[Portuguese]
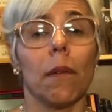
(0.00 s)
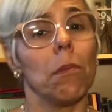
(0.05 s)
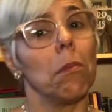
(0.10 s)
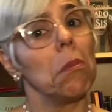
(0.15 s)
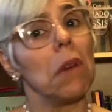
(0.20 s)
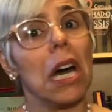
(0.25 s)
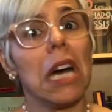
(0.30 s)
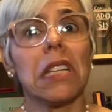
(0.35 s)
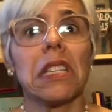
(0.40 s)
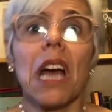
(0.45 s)

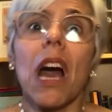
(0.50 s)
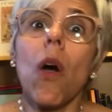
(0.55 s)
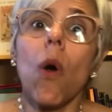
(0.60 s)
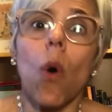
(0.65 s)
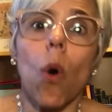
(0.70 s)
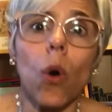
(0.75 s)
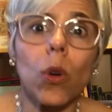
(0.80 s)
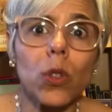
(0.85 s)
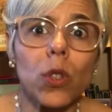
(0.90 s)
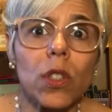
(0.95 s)
Mas há
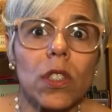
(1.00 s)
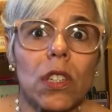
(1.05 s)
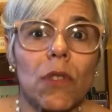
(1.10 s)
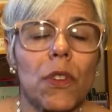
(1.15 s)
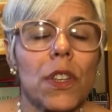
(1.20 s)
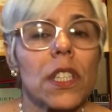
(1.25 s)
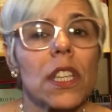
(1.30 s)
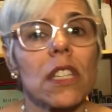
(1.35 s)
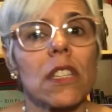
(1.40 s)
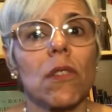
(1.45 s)
outros, se
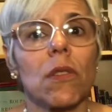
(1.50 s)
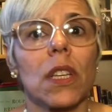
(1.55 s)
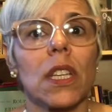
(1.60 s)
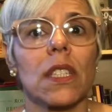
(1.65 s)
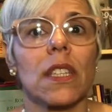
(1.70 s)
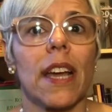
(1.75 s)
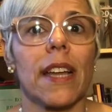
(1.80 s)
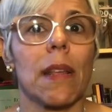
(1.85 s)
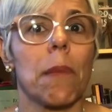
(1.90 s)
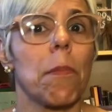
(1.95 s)
vocês não
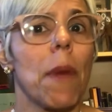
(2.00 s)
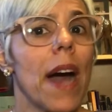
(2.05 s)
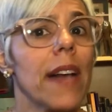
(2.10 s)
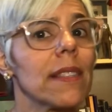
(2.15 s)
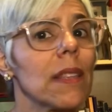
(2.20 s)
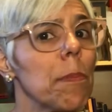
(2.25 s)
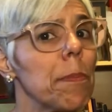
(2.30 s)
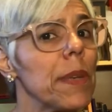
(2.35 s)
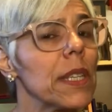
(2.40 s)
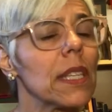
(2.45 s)
quiserem,
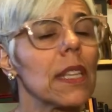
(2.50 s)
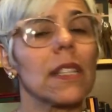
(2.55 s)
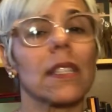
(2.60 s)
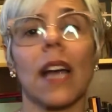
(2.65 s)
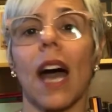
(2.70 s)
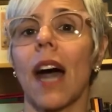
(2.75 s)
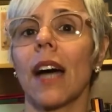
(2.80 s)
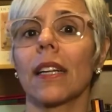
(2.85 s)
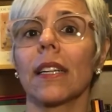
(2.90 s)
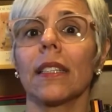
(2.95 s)
basta
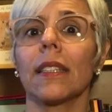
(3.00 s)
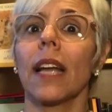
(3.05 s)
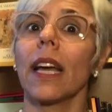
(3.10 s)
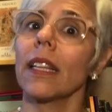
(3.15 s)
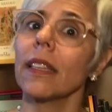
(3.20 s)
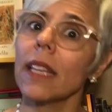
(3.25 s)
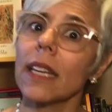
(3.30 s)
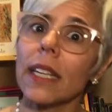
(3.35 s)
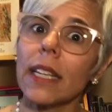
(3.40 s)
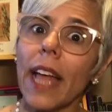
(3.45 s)
pesquisar na
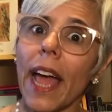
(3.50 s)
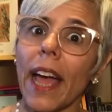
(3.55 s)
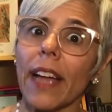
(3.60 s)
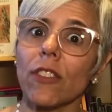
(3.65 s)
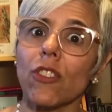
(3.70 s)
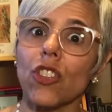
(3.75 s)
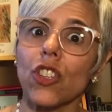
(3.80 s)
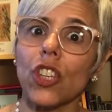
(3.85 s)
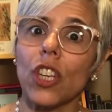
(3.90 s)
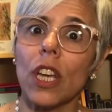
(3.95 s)

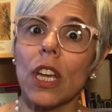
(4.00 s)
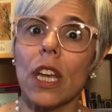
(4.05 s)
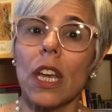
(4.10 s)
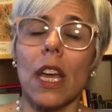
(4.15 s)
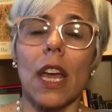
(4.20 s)
internet